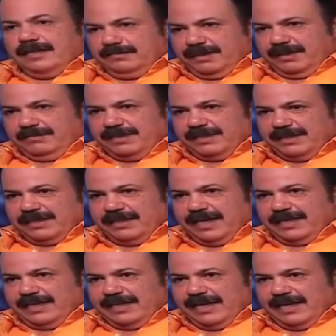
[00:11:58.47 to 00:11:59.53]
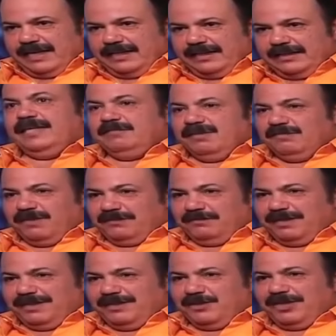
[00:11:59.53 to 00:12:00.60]
الحلم اللي بيزن عليا آه. حلم
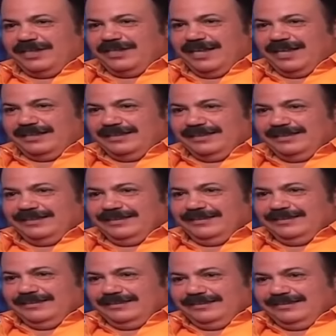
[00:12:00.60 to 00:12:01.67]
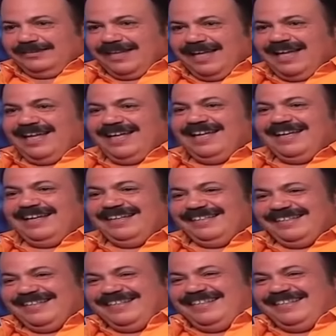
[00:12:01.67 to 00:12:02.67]
الفايبريشن يعني آه.